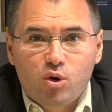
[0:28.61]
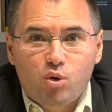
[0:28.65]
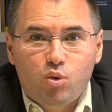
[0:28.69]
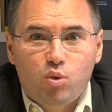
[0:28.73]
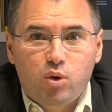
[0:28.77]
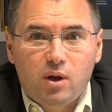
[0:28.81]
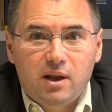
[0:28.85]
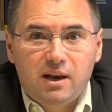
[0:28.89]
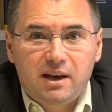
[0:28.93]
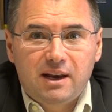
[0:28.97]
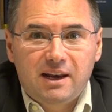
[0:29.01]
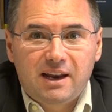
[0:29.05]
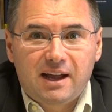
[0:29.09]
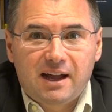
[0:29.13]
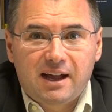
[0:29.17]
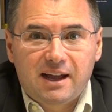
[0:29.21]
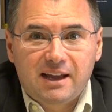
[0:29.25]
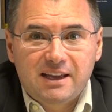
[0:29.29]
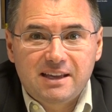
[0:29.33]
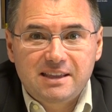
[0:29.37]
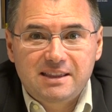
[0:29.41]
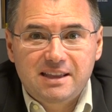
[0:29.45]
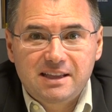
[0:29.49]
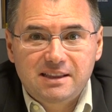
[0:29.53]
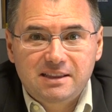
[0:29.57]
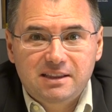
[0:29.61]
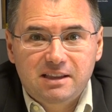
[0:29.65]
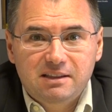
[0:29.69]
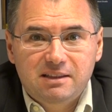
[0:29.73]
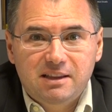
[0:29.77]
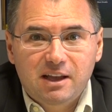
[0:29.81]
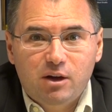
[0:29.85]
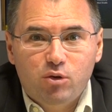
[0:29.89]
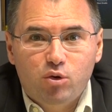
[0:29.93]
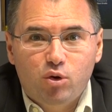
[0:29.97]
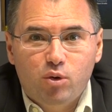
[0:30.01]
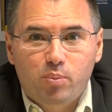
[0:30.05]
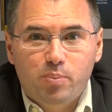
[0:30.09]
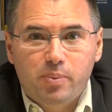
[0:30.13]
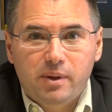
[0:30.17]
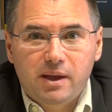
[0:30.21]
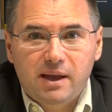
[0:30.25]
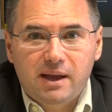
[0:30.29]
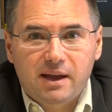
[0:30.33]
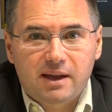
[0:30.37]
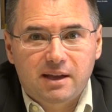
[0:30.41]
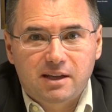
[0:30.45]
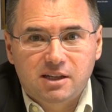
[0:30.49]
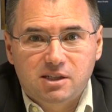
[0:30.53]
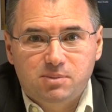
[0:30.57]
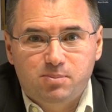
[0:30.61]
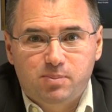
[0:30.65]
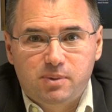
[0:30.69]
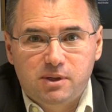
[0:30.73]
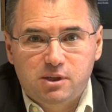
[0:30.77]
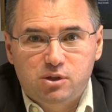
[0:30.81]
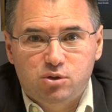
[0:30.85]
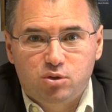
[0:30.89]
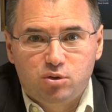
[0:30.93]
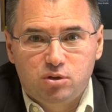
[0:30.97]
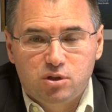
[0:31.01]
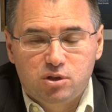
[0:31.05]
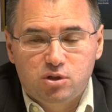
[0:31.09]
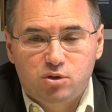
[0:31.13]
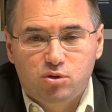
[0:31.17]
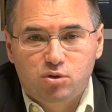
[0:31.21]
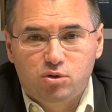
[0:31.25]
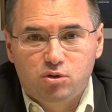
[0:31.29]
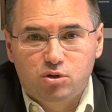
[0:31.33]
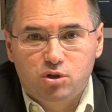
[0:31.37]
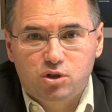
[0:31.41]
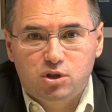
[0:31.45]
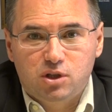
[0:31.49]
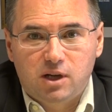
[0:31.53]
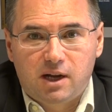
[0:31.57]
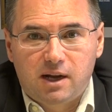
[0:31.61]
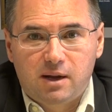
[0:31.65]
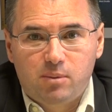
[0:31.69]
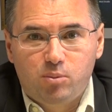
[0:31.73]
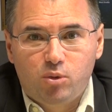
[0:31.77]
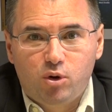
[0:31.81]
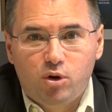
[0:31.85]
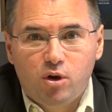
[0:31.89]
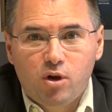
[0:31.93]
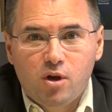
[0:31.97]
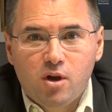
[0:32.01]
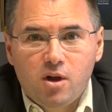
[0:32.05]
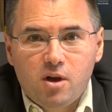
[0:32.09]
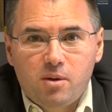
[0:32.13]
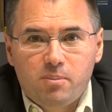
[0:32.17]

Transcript: quella identità europea che spesso disconosciamo.